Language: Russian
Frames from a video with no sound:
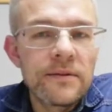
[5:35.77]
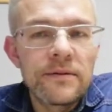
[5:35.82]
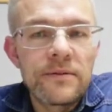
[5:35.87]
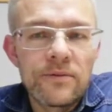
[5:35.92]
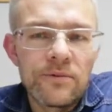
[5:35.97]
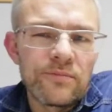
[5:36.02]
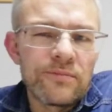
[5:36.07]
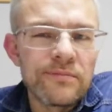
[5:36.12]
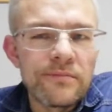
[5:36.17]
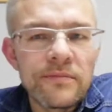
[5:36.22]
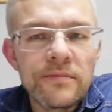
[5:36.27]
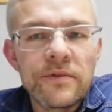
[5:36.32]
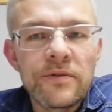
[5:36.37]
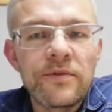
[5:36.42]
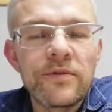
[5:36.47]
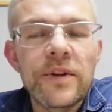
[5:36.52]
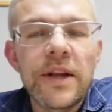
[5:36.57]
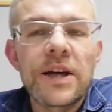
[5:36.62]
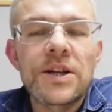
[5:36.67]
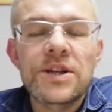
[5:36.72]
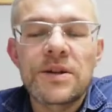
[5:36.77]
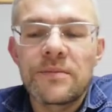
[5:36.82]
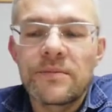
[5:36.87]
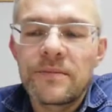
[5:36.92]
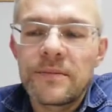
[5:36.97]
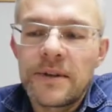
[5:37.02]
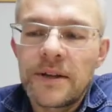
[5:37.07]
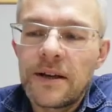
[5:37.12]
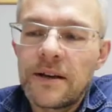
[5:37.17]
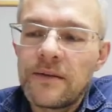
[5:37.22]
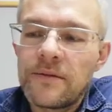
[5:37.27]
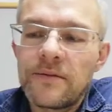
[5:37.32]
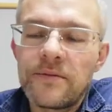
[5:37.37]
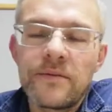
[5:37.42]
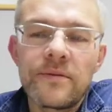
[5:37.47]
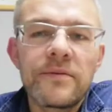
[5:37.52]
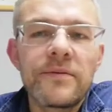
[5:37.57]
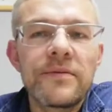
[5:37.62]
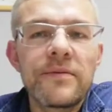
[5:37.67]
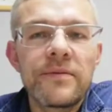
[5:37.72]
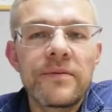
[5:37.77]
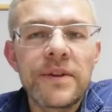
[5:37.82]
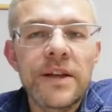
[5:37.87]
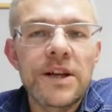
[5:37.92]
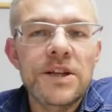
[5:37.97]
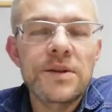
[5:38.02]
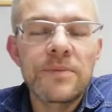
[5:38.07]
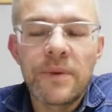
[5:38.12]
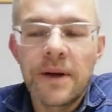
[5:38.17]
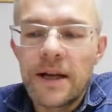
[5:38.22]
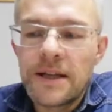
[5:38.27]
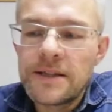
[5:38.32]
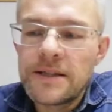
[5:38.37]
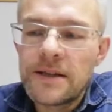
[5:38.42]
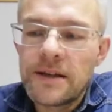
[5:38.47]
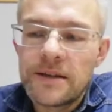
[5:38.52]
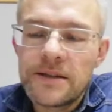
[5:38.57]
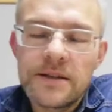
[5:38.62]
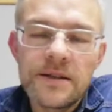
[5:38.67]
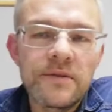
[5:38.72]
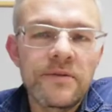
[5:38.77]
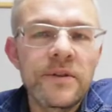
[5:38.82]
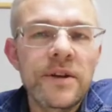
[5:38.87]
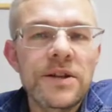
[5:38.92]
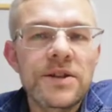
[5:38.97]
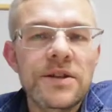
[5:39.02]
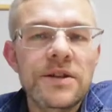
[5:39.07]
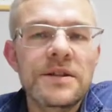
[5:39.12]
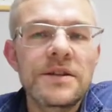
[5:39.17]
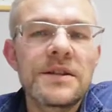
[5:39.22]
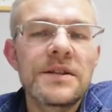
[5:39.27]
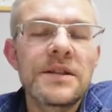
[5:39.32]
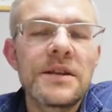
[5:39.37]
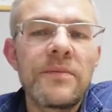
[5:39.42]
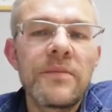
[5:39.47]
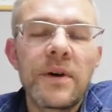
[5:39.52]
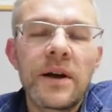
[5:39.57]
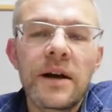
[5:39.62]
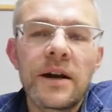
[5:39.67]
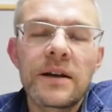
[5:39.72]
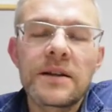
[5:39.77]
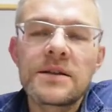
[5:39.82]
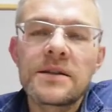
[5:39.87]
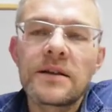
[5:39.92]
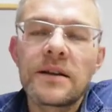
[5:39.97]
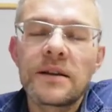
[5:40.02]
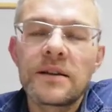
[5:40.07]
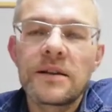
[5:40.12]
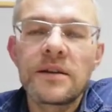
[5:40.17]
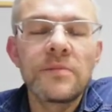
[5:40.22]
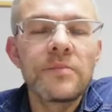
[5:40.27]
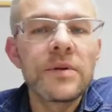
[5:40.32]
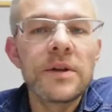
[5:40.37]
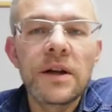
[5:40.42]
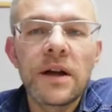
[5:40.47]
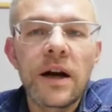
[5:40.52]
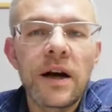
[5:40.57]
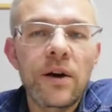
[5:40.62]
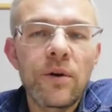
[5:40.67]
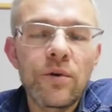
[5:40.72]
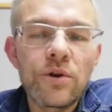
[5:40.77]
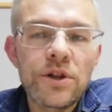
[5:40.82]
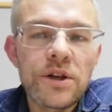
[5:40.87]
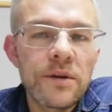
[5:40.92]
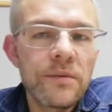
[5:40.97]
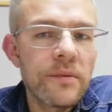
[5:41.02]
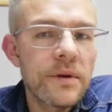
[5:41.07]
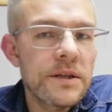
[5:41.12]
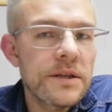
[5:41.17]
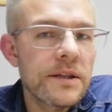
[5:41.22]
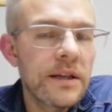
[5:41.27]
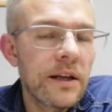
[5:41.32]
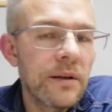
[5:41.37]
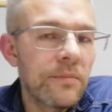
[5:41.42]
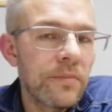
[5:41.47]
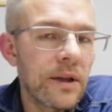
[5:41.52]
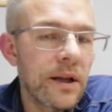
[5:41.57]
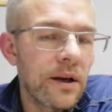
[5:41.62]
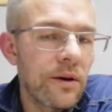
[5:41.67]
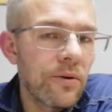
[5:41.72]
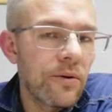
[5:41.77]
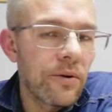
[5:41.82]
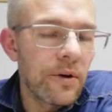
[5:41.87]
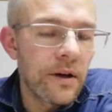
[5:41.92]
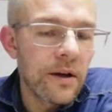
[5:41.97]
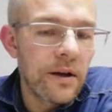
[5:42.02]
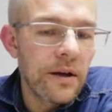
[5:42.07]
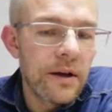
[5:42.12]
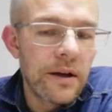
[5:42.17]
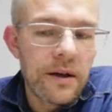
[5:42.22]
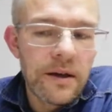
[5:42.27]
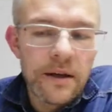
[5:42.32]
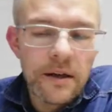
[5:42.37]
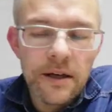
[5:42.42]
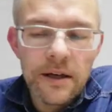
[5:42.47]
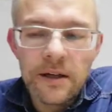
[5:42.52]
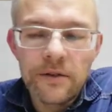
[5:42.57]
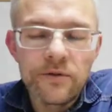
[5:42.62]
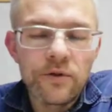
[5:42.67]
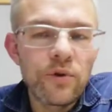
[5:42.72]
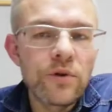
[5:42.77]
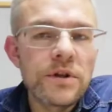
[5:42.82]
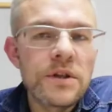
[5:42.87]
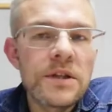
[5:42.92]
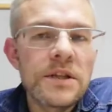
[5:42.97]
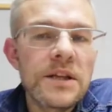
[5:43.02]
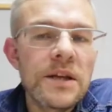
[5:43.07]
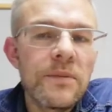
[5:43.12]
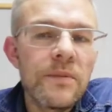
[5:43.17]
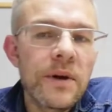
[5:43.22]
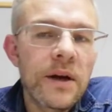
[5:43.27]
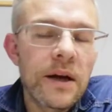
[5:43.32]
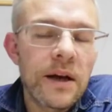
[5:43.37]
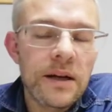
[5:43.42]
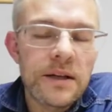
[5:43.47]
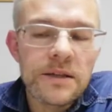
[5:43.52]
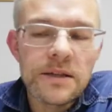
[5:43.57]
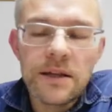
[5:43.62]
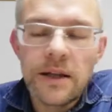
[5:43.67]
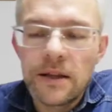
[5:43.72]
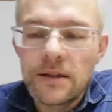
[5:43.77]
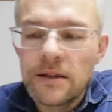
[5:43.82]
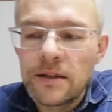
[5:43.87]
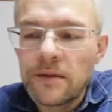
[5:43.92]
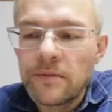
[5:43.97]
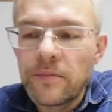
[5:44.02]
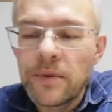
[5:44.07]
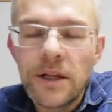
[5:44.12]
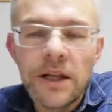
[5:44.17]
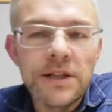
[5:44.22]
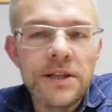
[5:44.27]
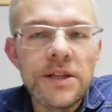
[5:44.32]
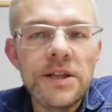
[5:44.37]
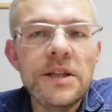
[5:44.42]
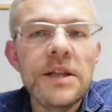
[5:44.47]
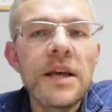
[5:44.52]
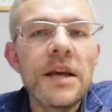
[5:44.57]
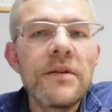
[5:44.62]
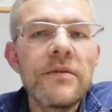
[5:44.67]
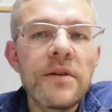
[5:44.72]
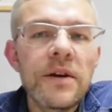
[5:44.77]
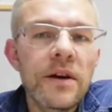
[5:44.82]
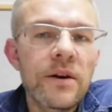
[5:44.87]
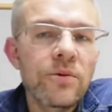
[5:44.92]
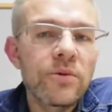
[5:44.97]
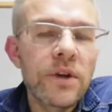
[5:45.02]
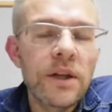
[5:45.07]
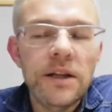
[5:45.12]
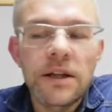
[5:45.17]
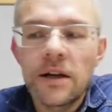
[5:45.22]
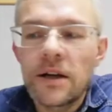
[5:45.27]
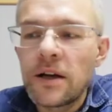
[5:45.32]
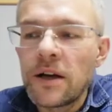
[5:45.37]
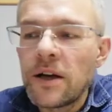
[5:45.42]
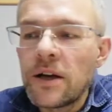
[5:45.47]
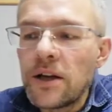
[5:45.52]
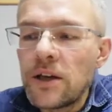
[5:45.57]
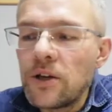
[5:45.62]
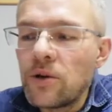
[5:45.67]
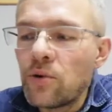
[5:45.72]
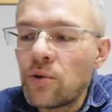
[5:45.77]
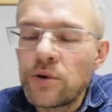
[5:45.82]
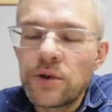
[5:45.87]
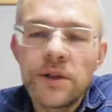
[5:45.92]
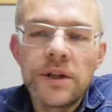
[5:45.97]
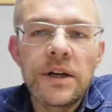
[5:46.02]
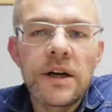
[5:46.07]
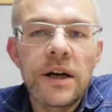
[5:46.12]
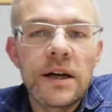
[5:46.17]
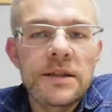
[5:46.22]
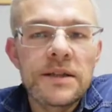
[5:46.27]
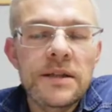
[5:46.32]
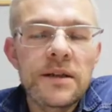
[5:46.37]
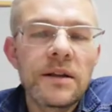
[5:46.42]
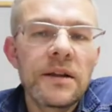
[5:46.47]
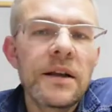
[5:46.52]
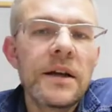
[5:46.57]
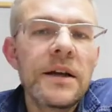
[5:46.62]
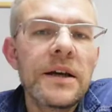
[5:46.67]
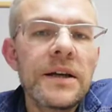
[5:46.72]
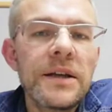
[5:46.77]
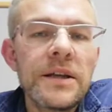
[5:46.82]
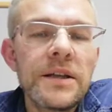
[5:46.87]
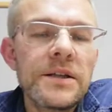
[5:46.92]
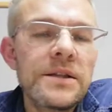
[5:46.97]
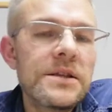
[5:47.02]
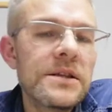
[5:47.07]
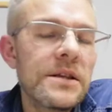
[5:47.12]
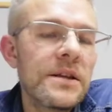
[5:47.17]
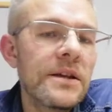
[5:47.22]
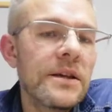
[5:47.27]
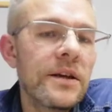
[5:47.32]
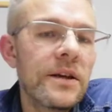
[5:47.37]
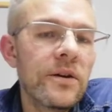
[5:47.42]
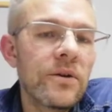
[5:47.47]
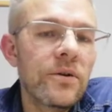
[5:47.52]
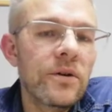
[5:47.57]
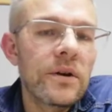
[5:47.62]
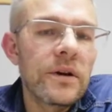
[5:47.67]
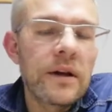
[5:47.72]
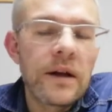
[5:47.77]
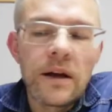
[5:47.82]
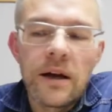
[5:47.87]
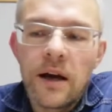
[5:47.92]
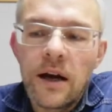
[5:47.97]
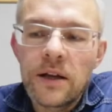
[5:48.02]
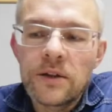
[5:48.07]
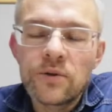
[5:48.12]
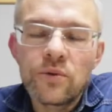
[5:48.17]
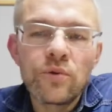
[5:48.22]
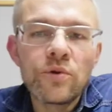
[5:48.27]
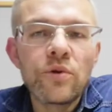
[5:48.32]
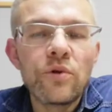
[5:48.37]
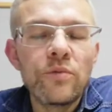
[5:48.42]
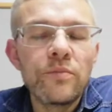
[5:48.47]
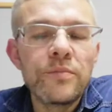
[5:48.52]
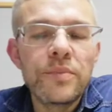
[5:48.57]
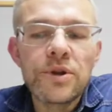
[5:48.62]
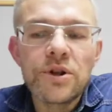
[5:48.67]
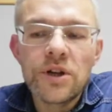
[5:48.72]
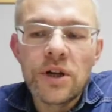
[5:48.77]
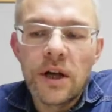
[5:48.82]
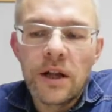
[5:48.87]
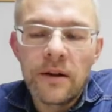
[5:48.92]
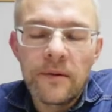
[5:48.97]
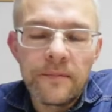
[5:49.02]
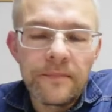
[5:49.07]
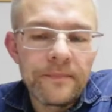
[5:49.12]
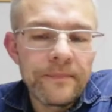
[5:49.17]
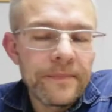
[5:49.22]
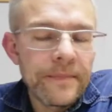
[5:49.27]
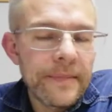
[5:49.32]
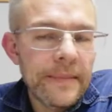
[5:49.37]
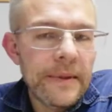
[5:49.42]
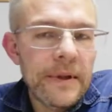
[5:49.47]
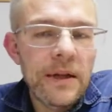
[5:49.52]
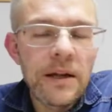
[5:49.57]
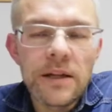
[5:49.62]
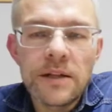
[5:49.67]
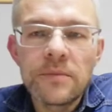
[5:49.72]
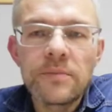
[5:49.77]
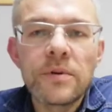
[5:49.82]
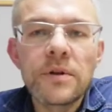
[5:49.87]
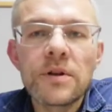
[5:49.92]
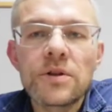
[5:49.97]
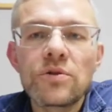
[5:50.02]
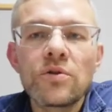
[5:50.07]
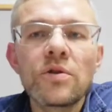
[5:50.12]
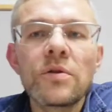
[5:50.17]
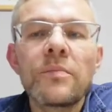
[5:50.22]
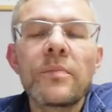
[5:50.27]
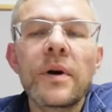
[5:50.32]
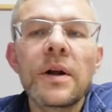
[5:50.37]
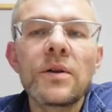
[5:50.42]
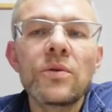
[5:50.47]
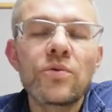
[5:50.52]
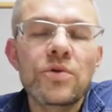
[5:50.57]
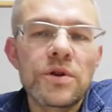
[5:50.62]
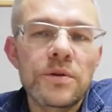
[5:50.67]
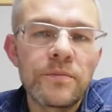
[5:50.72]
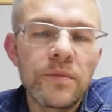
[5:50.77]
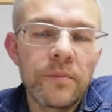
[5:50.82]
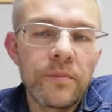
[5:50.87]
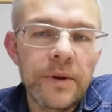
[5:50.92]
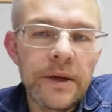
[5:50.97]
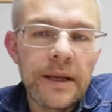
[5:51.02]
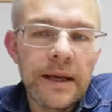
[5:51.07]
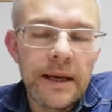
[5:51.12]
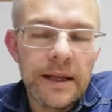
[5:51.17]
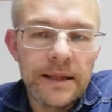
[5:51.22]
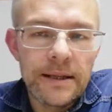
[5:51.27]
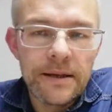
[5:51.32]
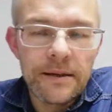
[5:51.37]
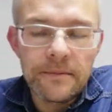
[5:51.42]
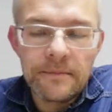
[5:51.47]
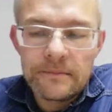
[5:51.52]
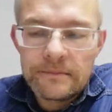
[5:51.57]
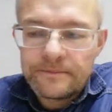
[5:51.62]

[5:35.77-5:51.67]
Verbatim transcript: Ну, в нашем, да, в нашем контексте, в нашей системе координат. Это было хорошее место или плохое? Или в той системе координат это была Ниневия, куда так Иона не хотел идти, откуда он бежал? Или это было что-то получше, поприятнее?